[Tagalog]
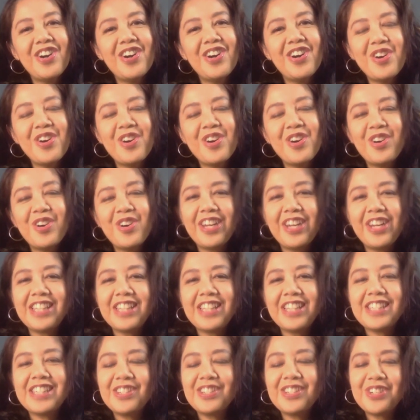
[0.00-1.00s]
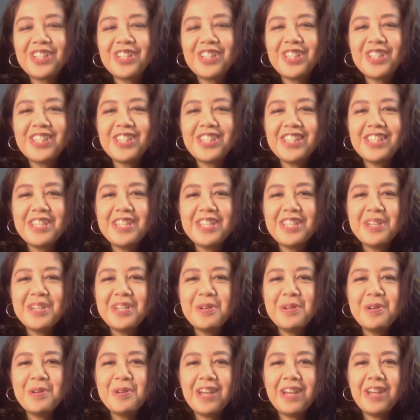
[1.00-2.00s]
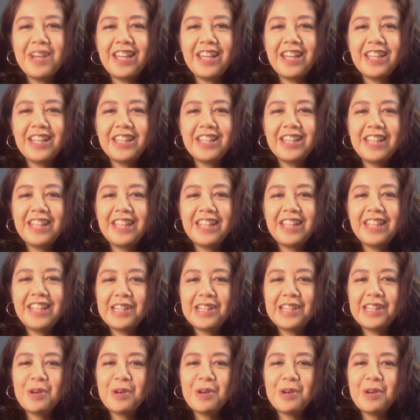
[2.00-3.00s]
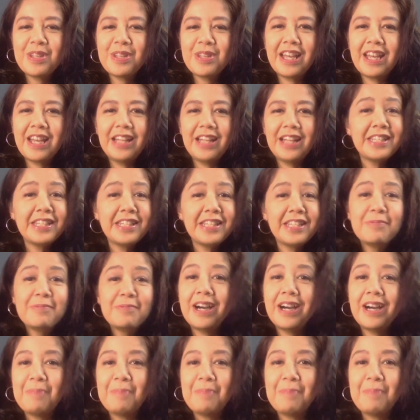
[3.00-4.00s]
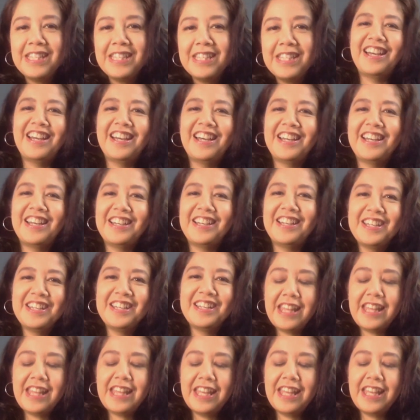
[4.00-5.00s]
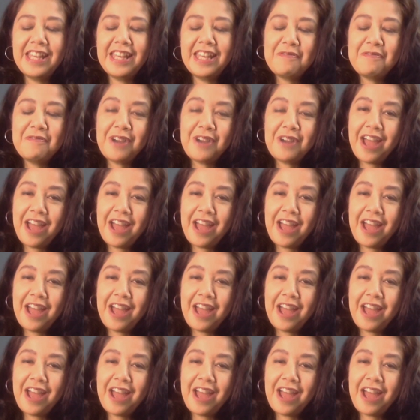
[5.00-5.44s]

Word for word: It's so good to see you and hello sa ating mga kapamilya. Thank you for having me.